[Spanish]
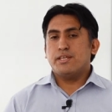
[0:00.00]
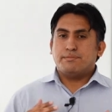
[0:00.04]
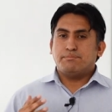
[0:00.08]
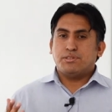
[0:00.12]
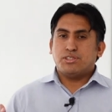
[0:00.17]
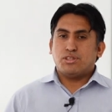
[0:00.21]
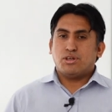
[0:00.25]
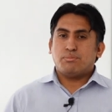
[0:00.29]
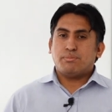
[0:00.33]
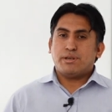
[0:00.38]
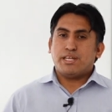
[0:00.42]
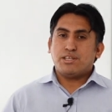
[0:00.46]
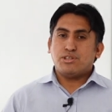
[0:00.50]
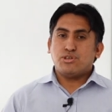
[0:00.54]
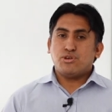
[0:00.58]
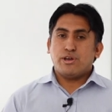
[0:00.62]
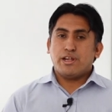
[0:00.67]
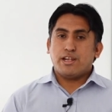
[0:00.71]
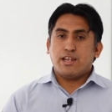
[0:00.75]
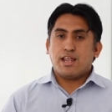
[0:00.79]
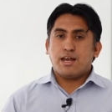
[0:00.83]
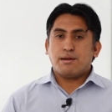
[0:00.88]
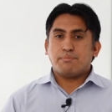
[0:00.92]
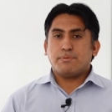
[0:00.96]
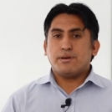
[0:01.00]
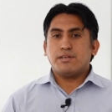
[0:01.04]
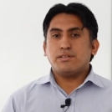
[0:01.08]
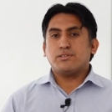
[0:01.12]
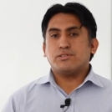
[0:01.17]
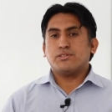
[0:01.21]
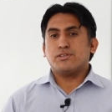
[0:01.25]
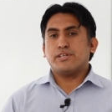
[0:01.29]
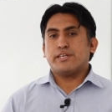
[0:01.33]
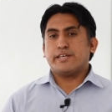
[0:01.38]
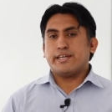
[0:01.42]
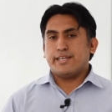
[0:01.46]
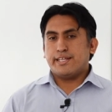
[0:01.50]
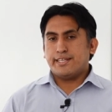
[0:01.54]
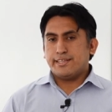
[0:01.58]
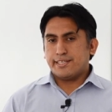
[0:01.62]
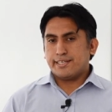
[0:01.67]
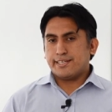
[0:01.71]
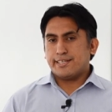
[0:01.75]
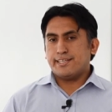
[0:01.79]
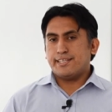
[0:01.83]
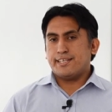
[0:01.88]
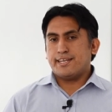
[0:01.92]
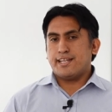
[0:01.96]
Mi nombre es Joel Lapa, yo soy
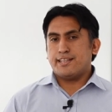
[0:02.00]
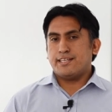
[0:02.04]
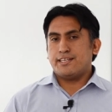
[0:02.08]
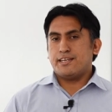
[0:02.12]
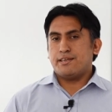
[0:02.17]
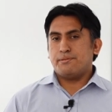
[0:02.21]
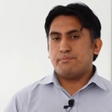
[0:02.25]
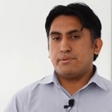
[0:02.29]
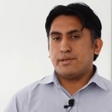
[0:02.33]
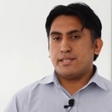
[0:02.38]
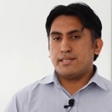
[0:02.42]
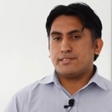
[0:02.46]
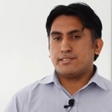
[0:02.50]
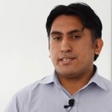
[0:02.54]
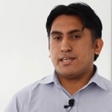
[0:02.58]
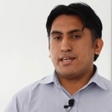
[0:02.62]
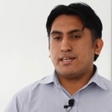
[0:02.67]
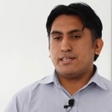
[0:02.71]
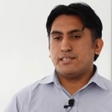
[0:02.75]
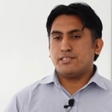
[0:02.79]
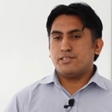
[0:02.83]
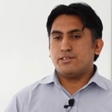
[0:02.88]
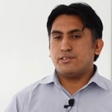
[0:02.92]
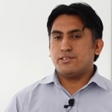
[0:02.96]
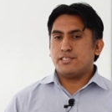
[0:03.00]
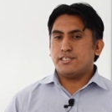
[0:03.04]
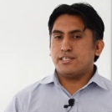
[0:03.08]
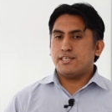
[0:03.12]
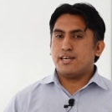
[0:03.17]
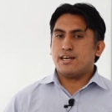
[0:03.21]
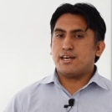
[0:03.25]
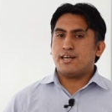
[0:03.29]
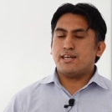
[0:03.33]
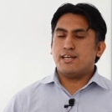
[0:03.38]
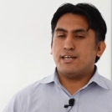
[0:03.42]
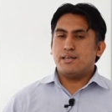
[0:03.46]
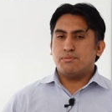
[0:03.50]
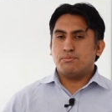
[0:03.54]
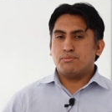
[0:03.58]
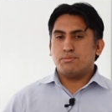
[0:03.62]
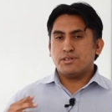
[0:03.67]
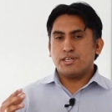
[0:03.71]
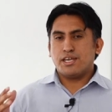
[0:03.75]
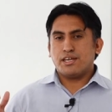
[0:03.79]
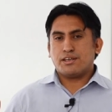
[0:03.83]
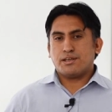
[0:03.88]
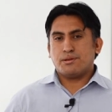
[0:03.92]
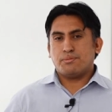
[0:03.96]
gerente general de la empresa y hoy día
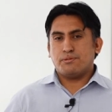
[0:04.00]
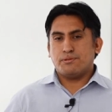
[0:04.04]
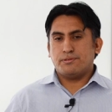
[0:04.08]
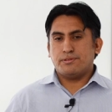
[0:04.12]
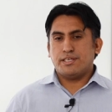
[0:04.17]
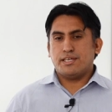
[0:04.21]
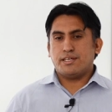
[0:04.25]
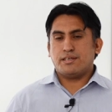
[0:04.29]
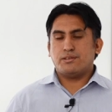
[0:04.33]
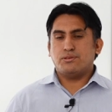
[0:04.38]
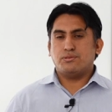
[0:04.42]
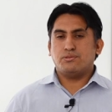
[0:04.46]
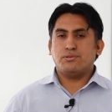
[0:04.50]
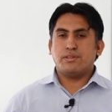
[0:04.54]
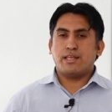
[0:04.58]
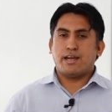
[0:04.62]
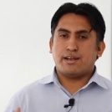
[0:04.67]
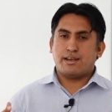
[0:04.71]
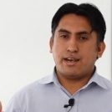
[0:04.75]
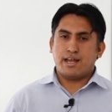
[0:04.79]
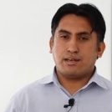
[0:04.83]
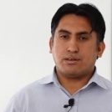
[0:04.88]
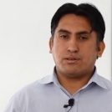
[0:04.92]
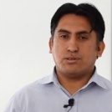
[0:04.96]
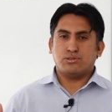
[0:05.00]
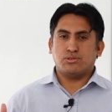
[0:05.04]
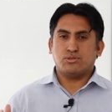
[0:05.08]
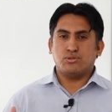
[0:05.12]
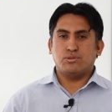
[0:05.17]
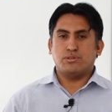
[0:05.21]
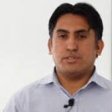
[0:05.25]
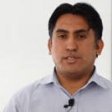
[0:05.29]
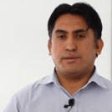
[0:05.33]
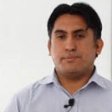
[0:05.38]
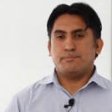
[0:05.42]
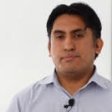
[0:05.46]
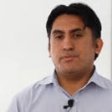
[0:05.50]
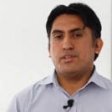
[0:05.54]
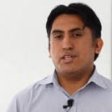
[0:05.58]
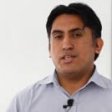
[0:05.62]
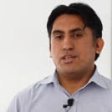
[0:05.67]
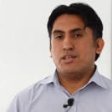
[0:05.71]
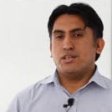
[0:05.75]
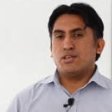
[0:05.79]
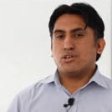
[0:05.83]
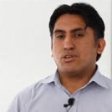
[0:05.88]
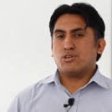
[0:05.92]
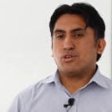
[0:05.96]
voy a responder una gran consulta.
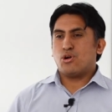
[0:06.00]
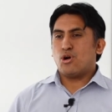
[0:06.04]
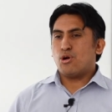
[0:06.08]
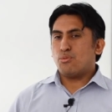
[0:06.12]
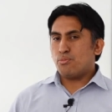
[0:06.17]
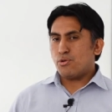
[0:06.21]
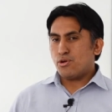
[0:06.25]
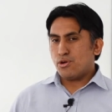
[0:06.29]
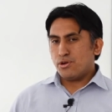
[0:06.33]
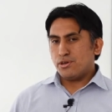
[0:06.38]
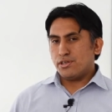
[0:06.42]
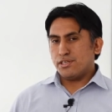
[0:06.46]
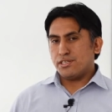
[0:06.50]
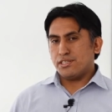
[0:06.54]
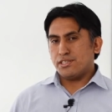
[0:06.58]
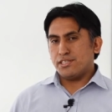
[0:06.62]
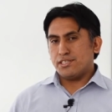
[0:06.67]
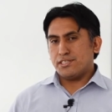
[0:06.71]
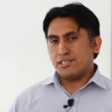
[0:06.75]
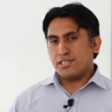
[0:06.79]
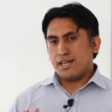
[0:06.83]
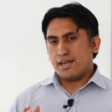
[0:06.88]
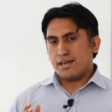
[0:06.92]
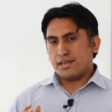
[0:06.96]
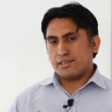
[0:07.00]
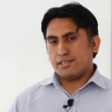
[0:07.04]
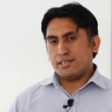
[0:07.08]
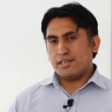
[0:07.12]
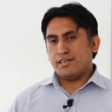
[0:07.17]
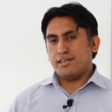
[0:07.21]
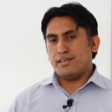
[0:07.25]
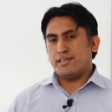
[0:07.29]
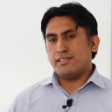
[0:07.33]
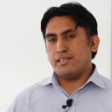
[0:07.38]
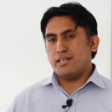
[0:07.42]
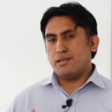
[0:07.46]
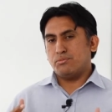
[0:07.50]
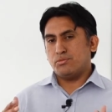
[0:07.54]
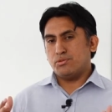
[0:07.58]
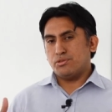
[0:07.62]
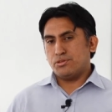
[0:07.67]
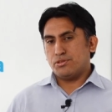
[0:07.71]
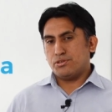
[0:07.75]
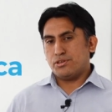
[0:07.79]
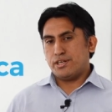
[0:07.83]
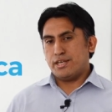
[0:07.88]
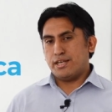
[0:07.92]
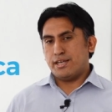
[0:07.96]
¿Cómo iniciarte en el
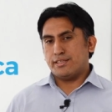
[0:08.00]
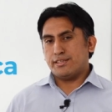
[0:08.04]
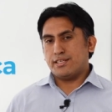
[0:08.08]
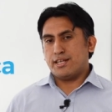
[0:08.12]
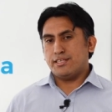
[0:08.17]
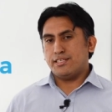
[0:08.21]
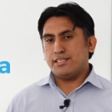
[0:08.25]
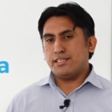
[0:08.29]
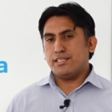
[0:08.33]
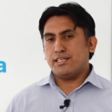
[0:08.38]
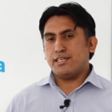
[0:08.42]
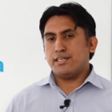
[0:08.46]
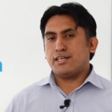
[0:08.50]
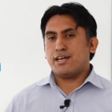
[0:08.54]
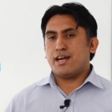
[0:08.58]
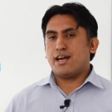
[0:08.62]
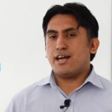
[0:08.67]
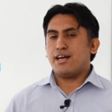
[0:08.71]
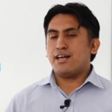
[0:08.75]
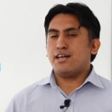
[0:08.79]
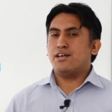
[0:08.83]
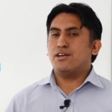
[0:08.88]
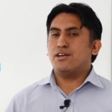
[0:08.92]
mundo de la analítica